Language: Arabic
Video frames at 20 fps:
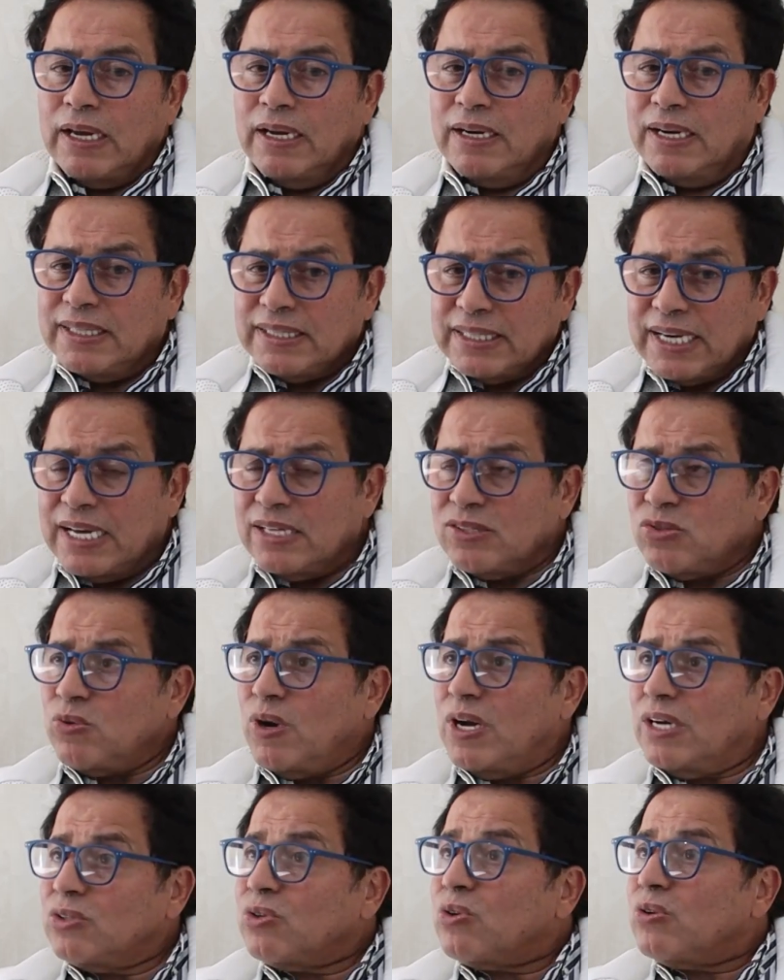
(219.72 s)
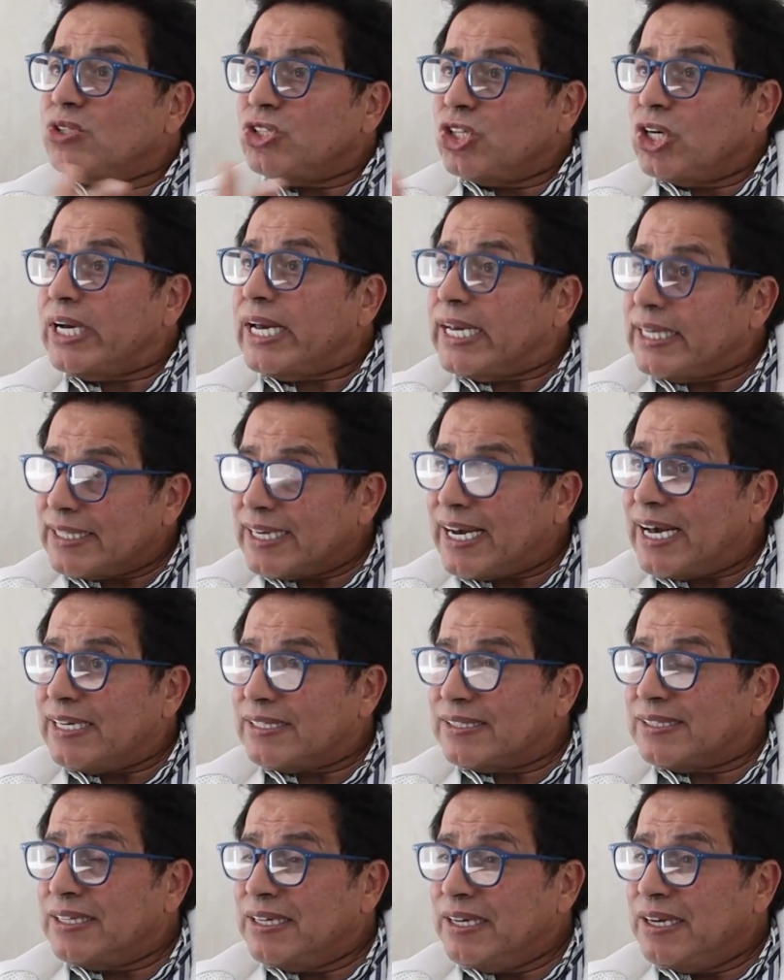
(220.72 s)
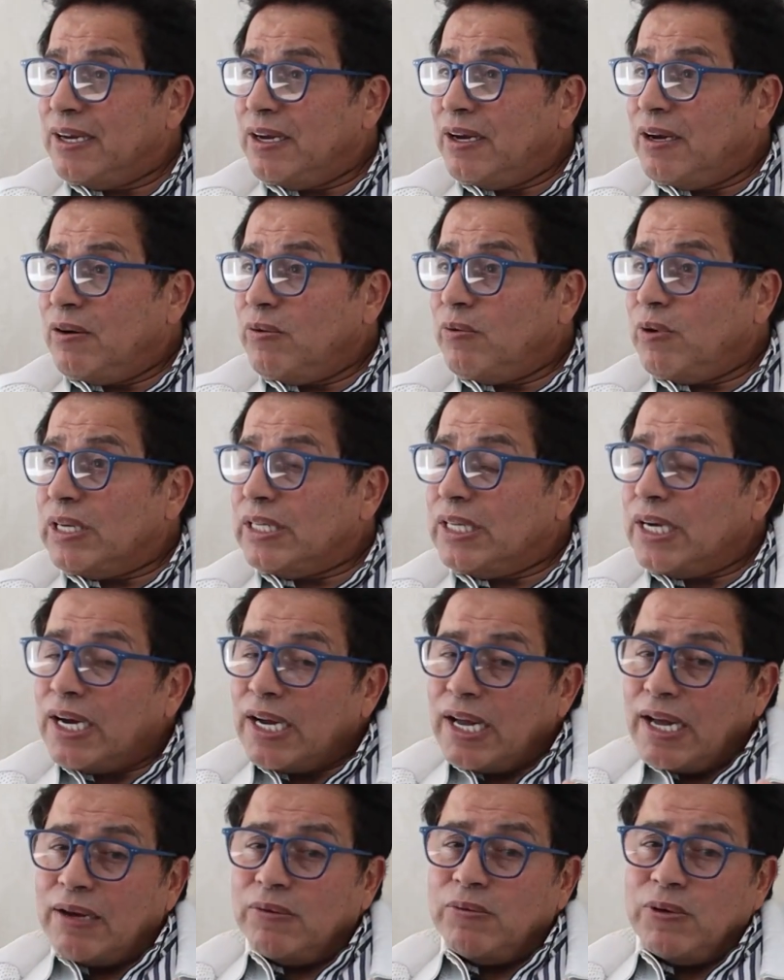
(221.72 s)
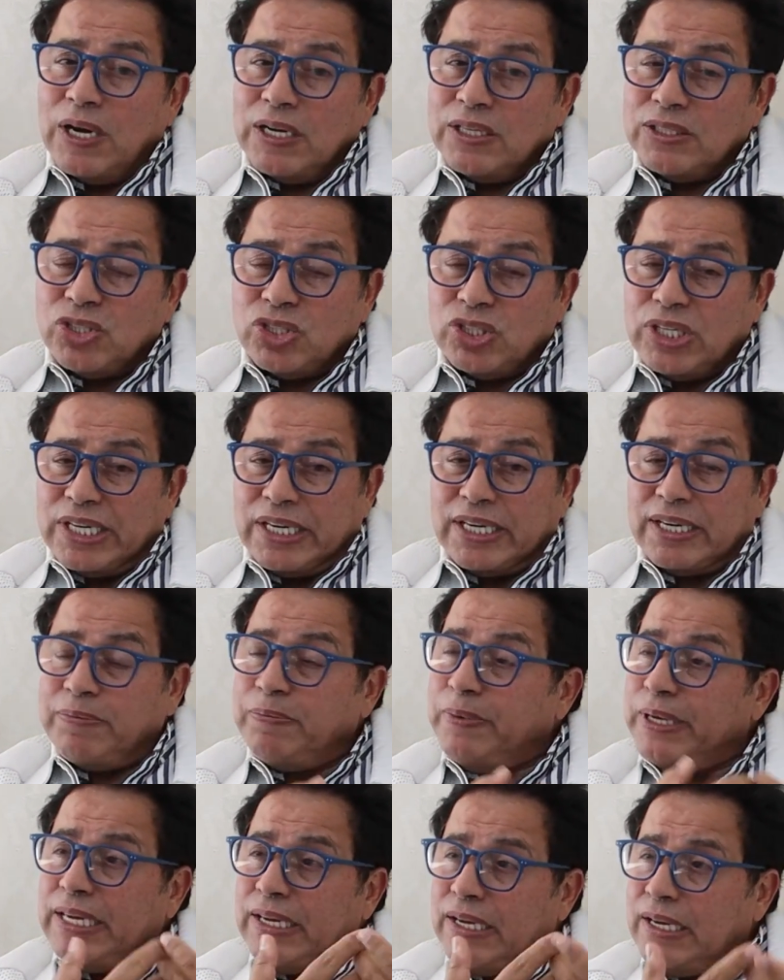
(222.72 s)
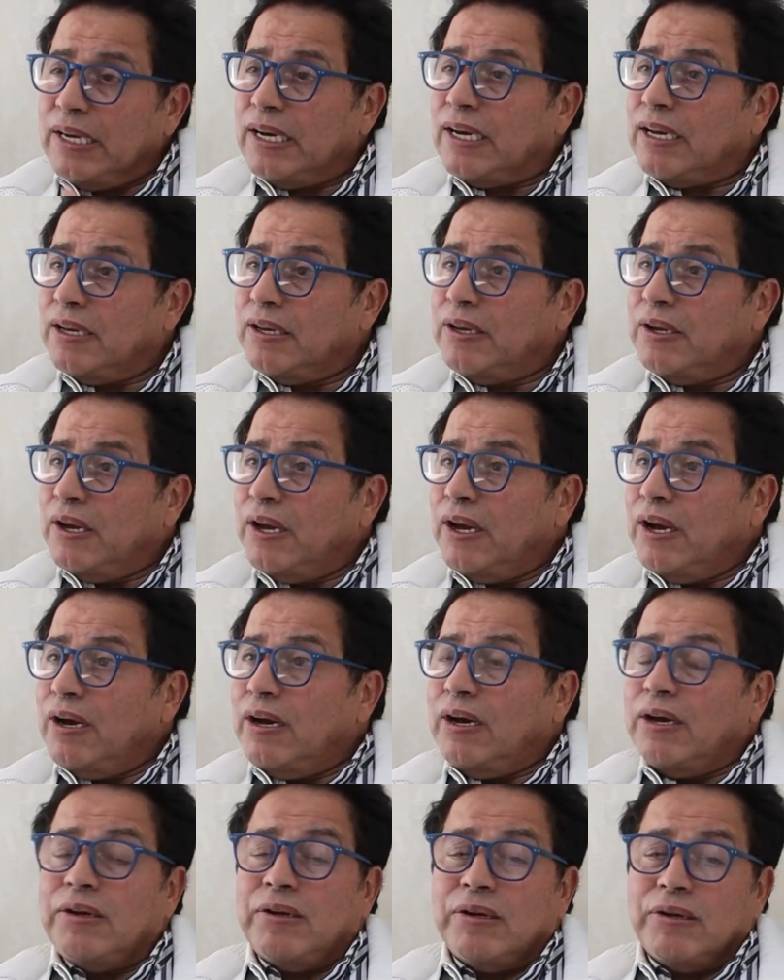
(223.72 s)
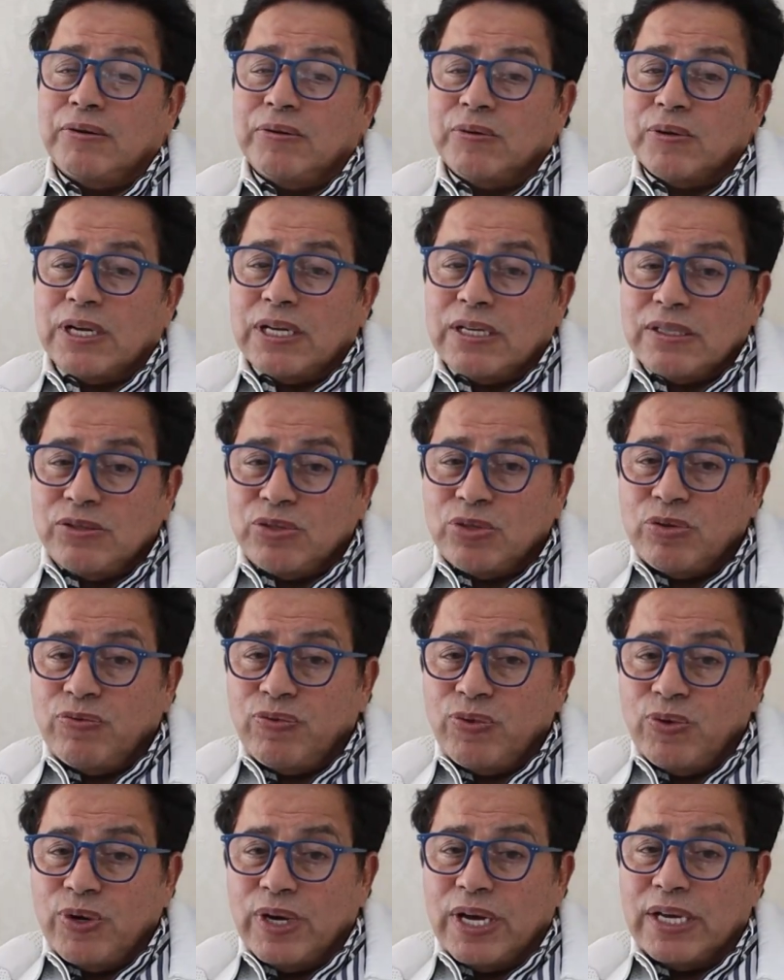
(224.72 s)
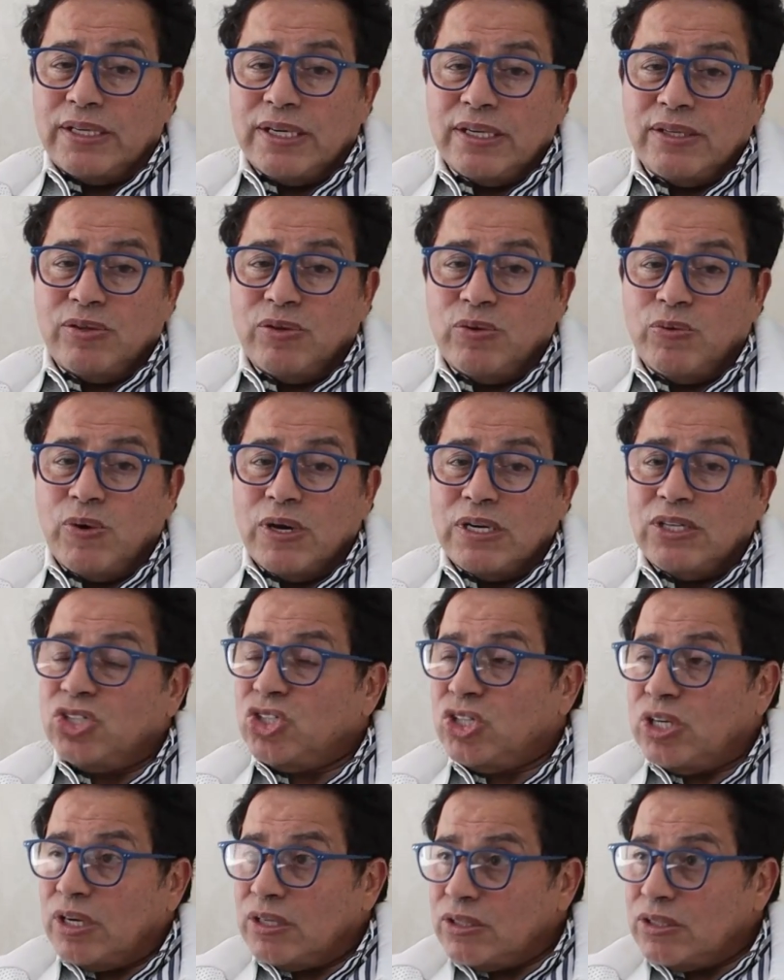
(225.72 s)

الا تقاس واحد كل شيء كيتقاس وهذا راه واحد شيء كبير آه، وكنشوفوا ان الدول